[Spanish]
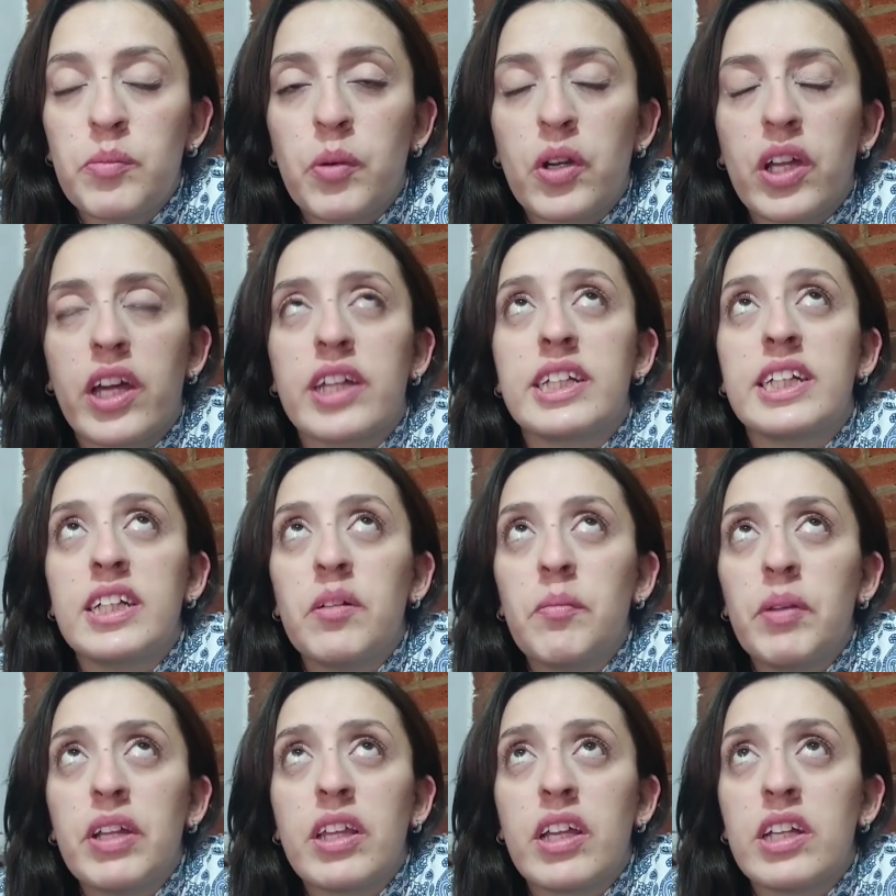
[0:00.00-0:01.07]
porque
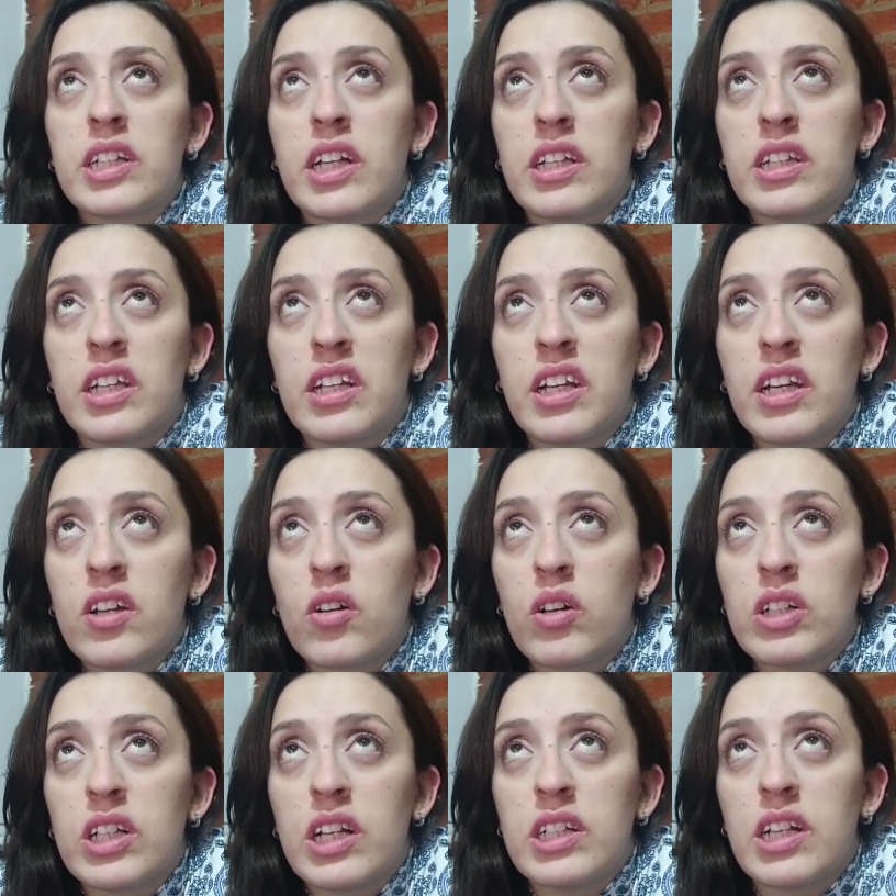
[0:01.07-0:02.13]
siempre tienes que tener
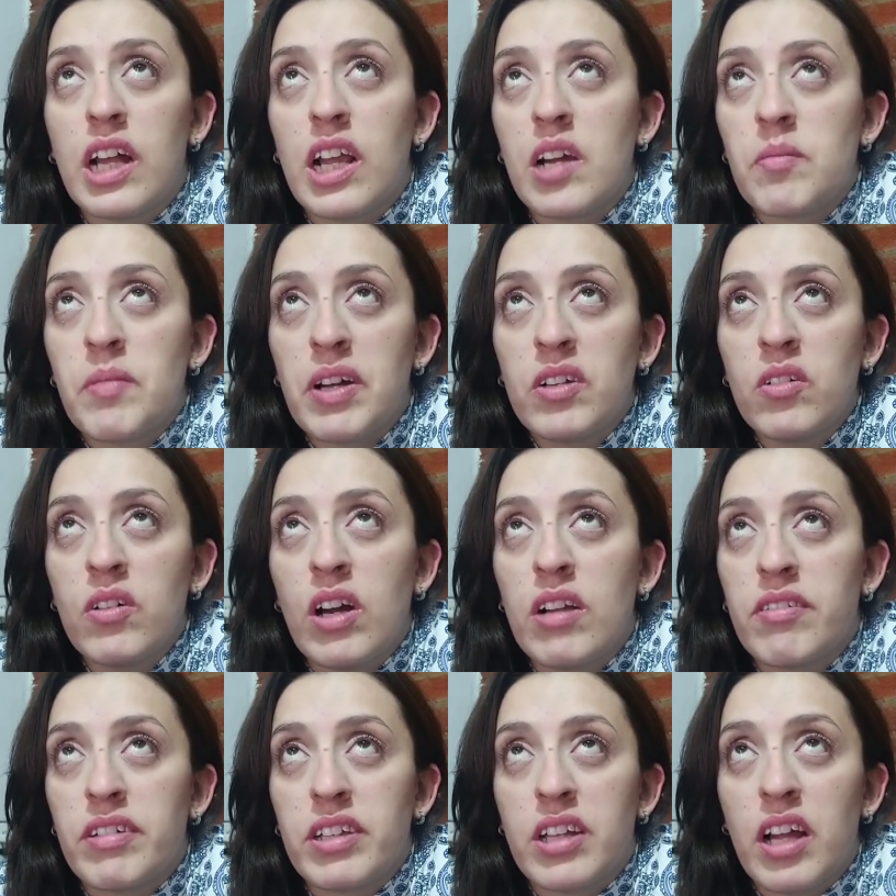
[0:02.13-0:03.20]
cosas a la mano al
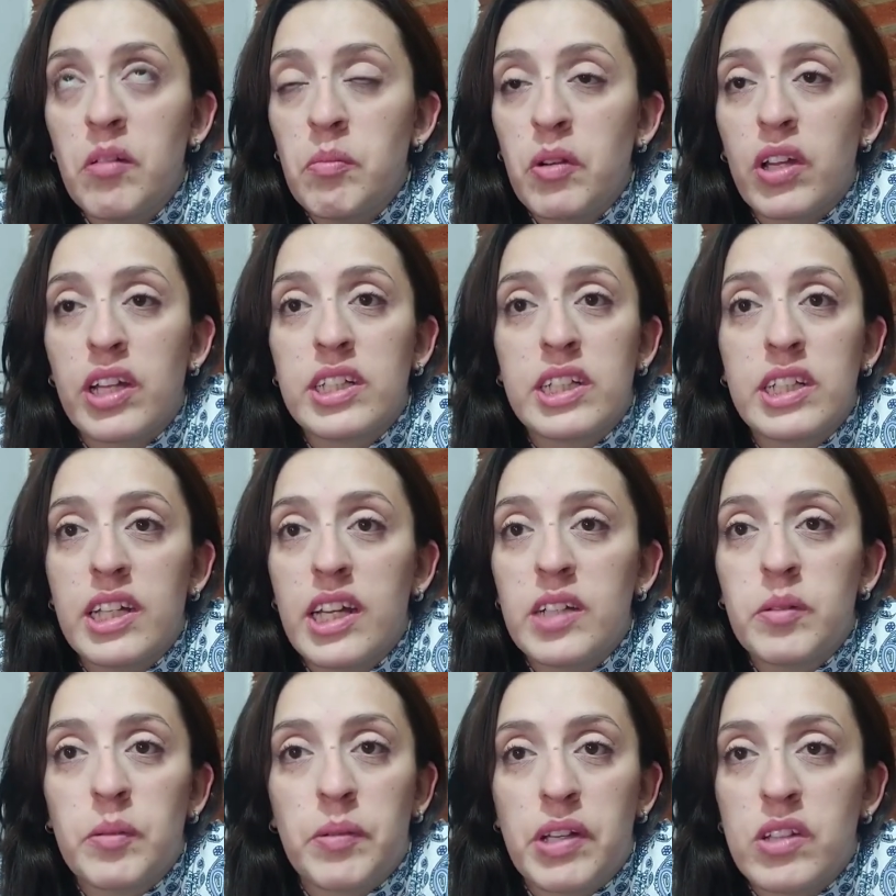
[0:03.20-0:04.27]
final porque
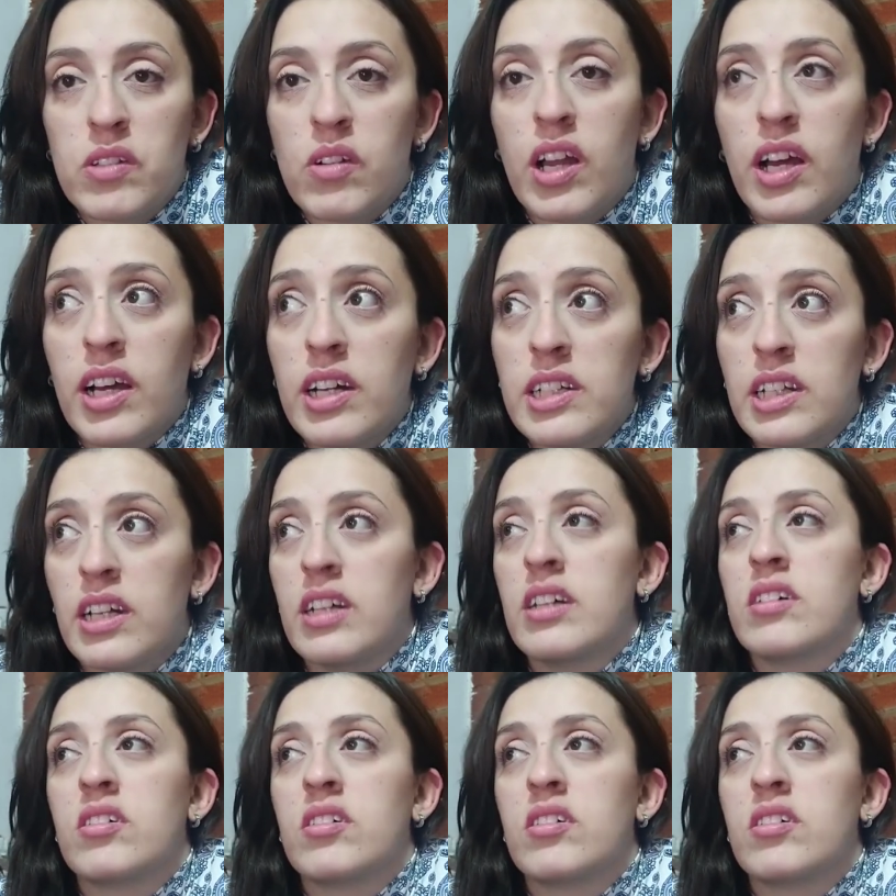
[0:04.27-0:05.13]
sigues viviendo en la casa.